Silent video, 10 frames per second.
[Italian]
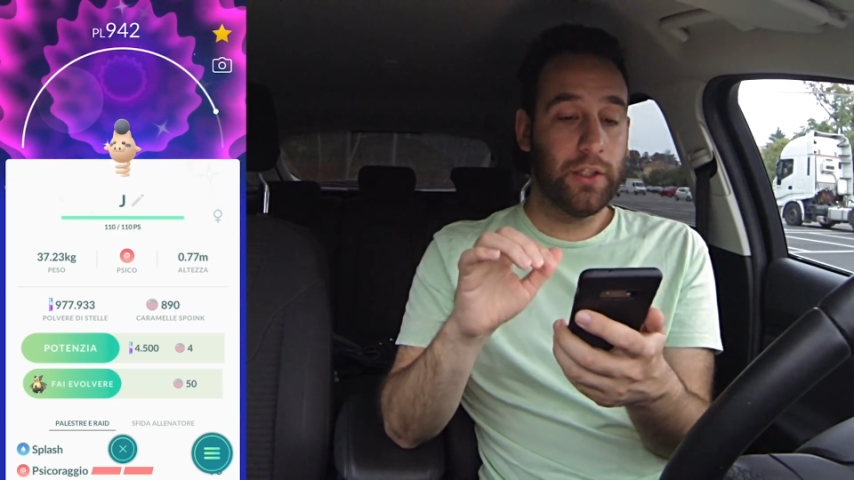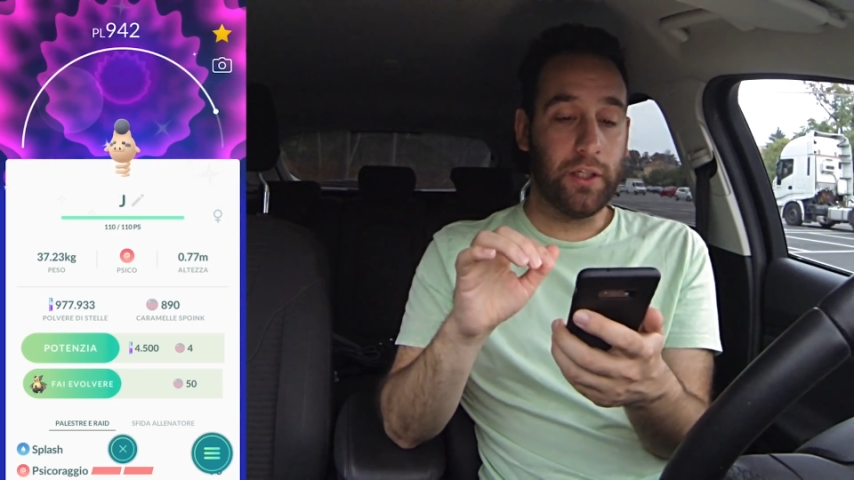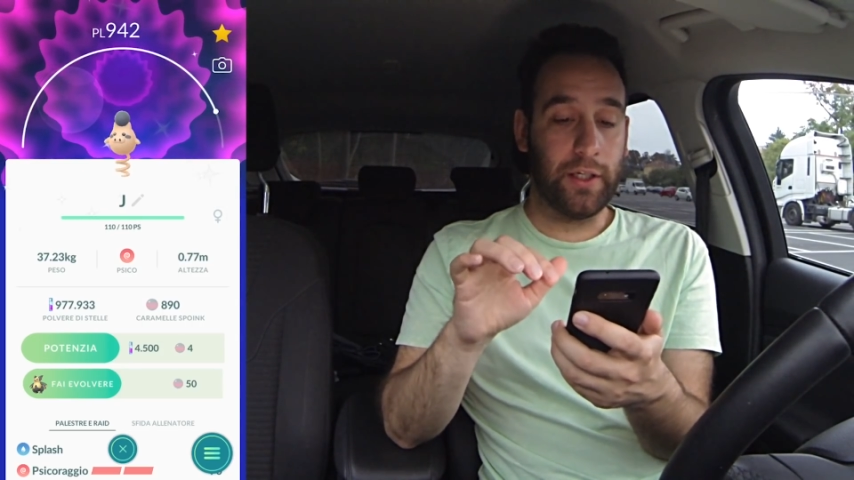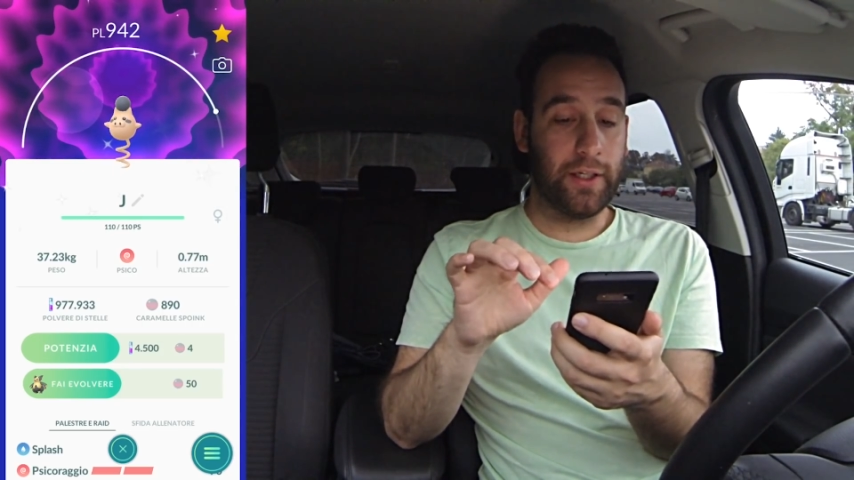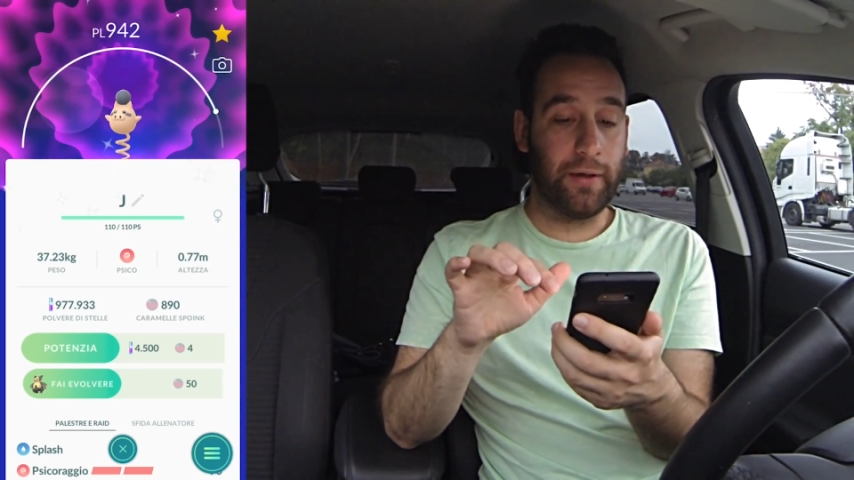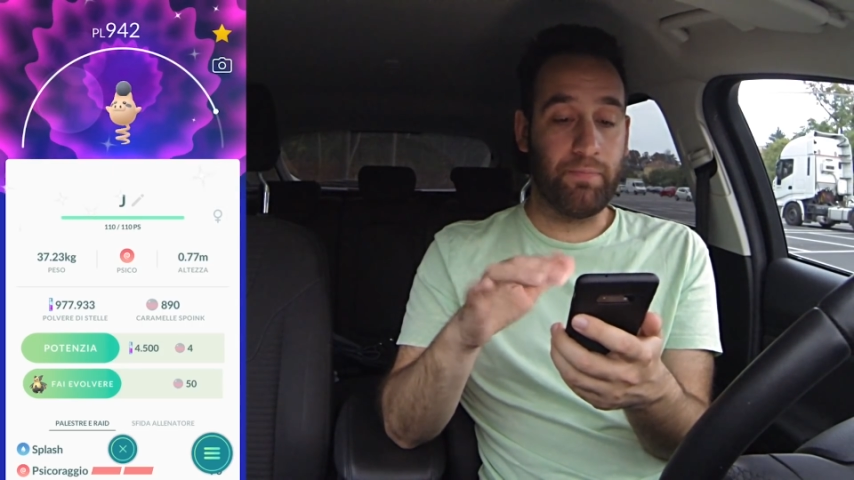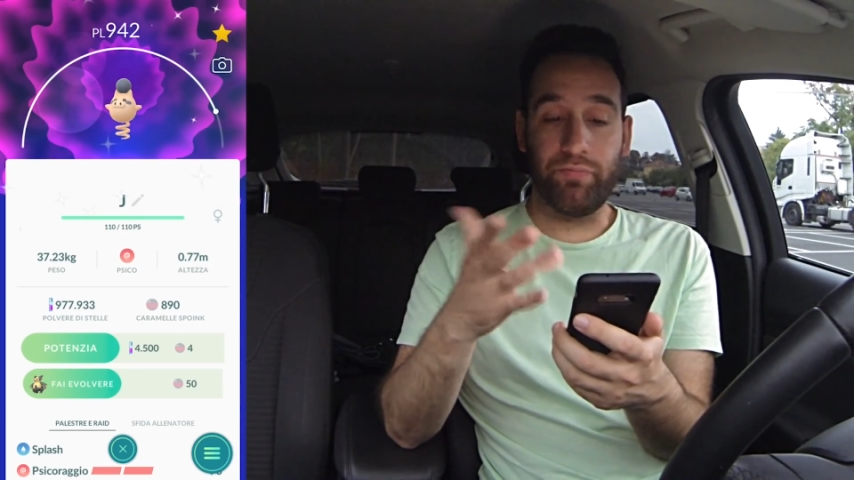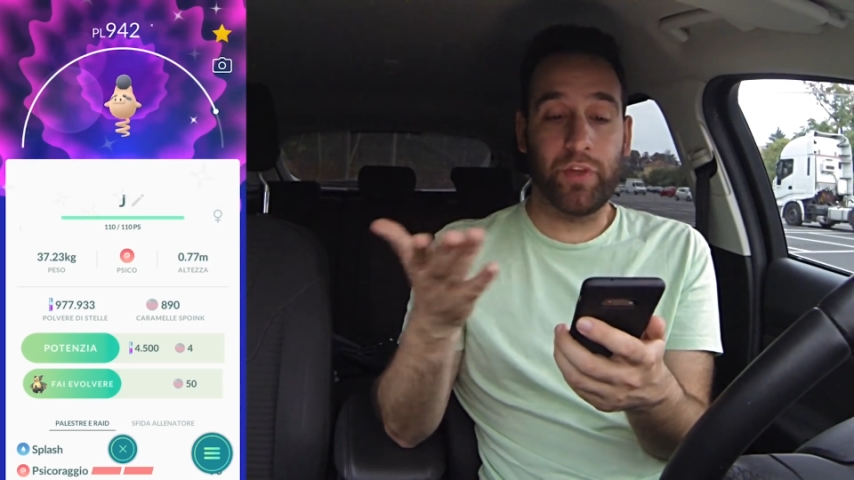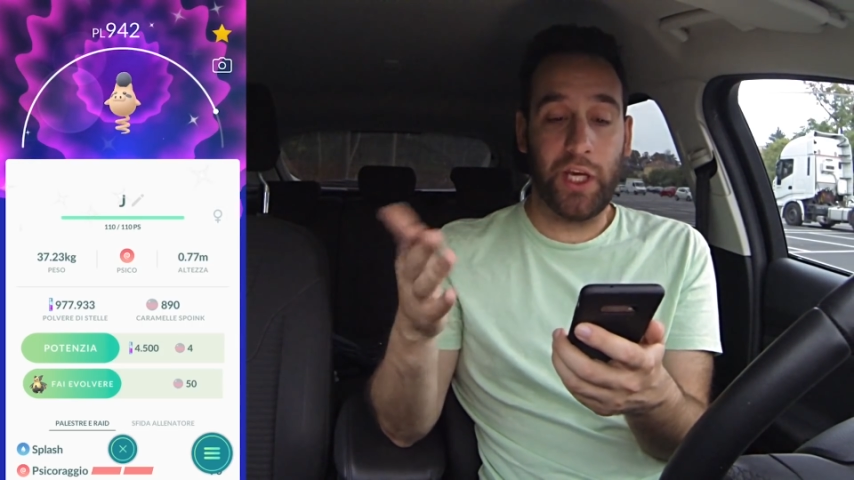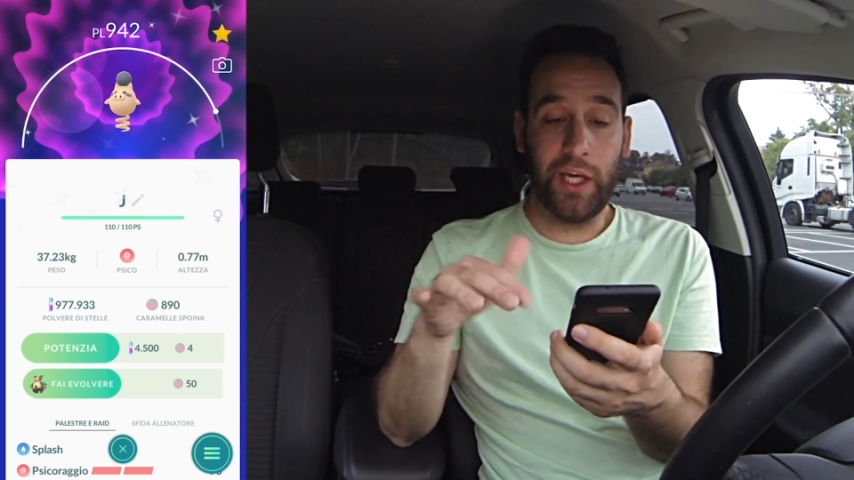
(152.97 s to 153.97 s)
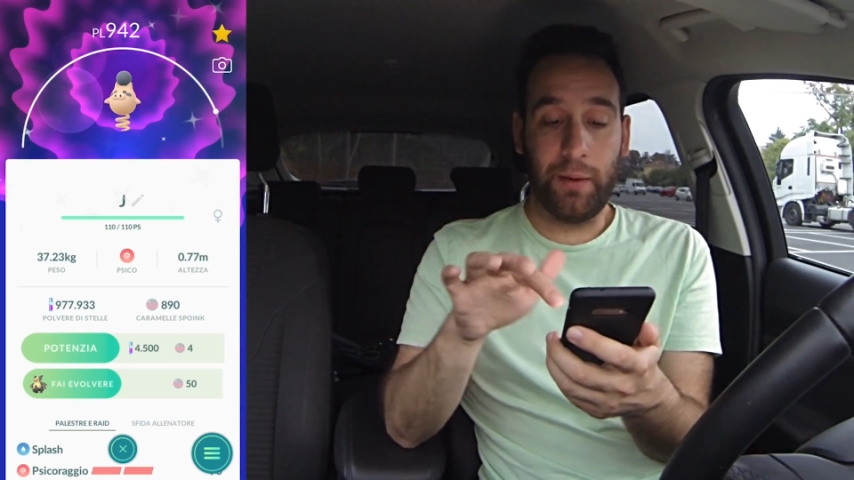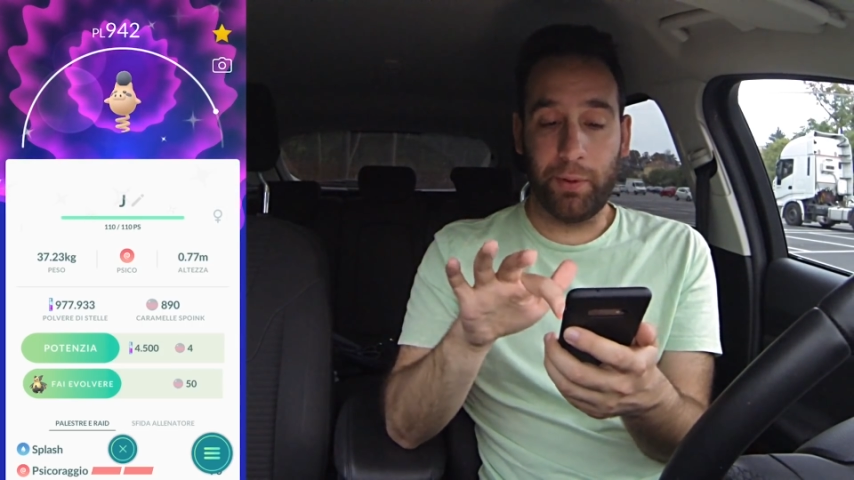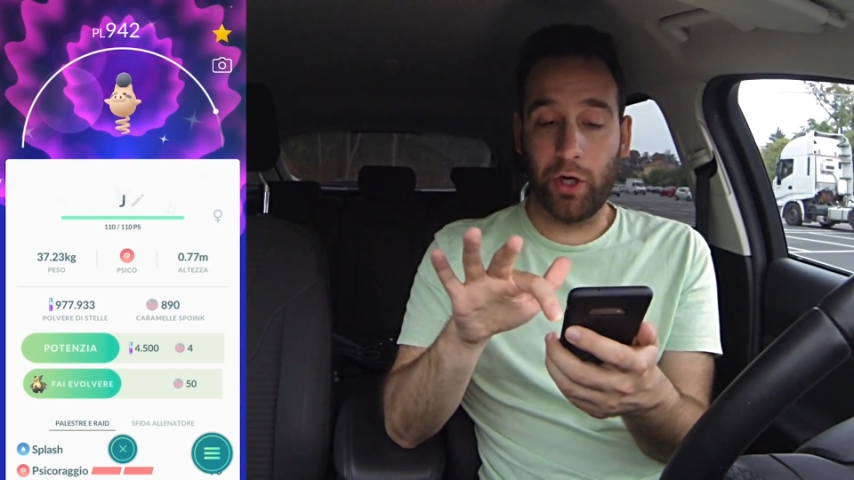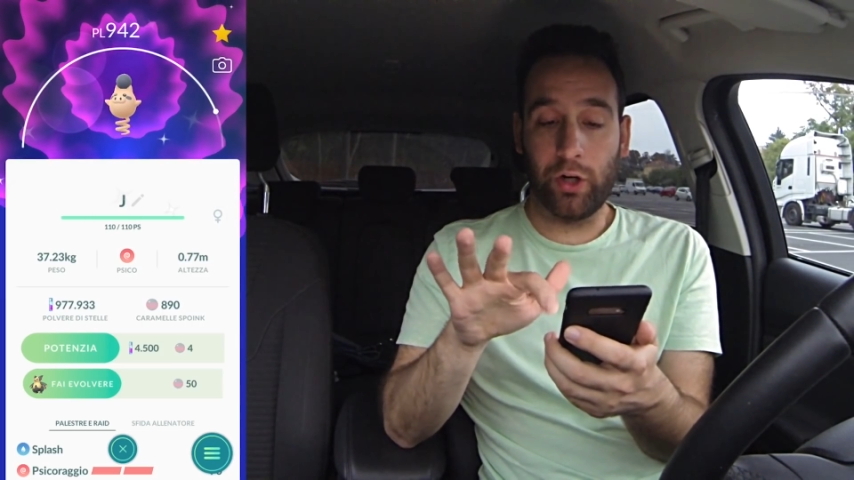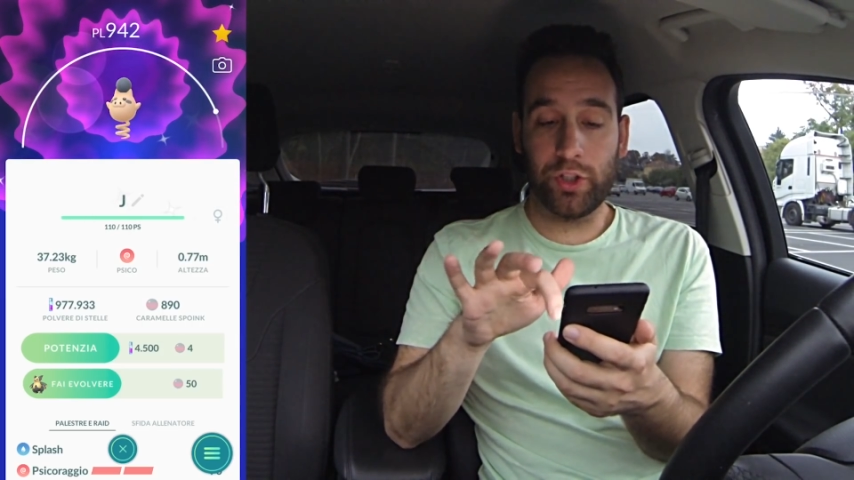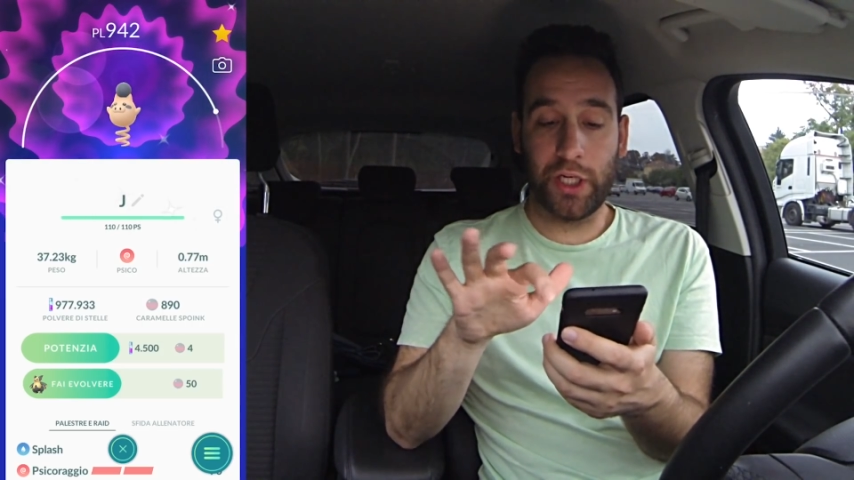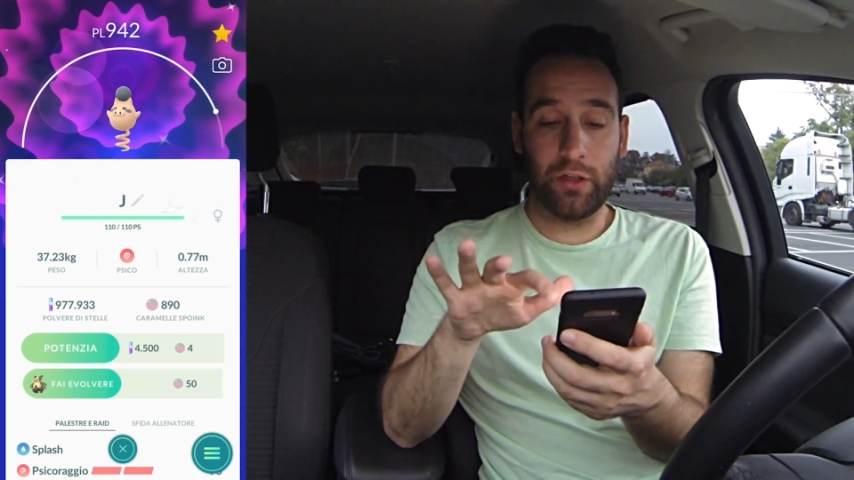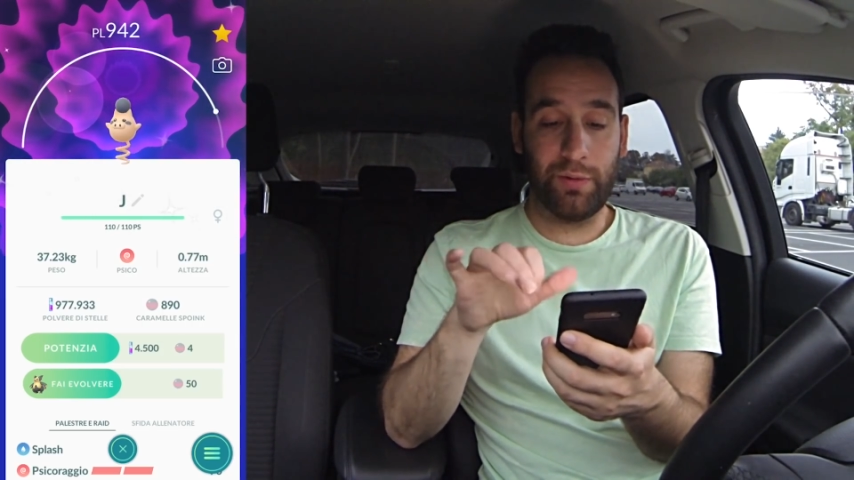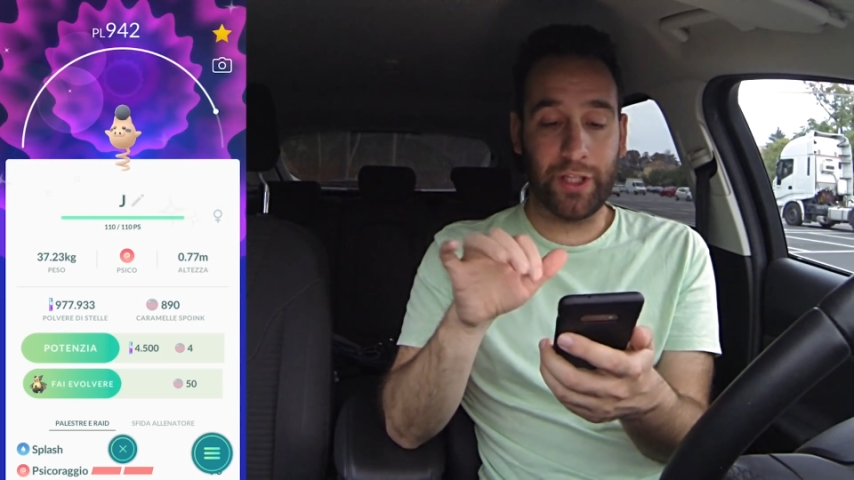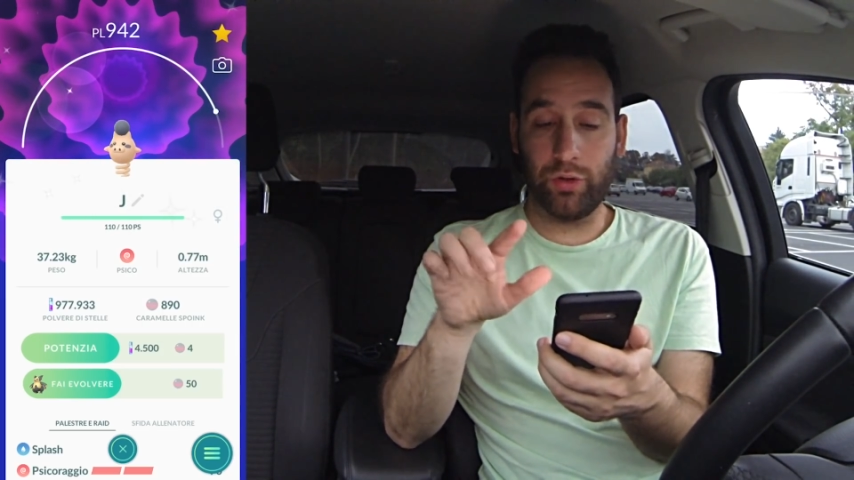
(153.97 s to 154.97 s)
Um, e però l'ho già
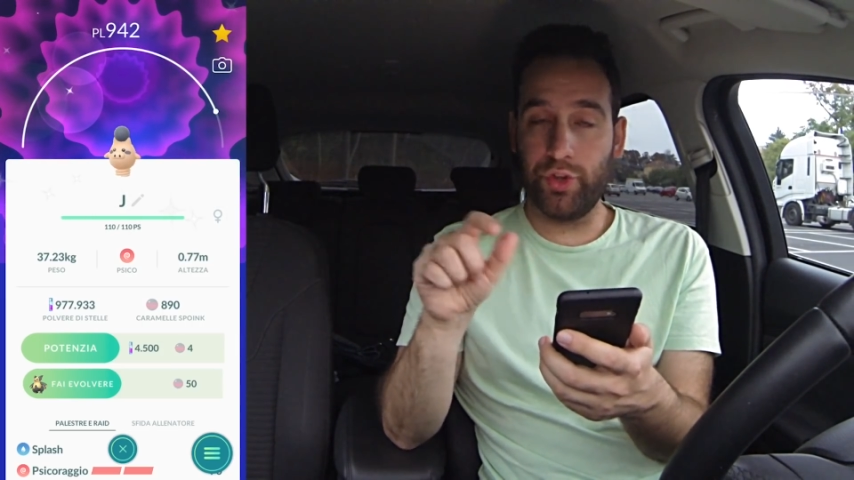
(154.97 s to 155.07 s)
rinominato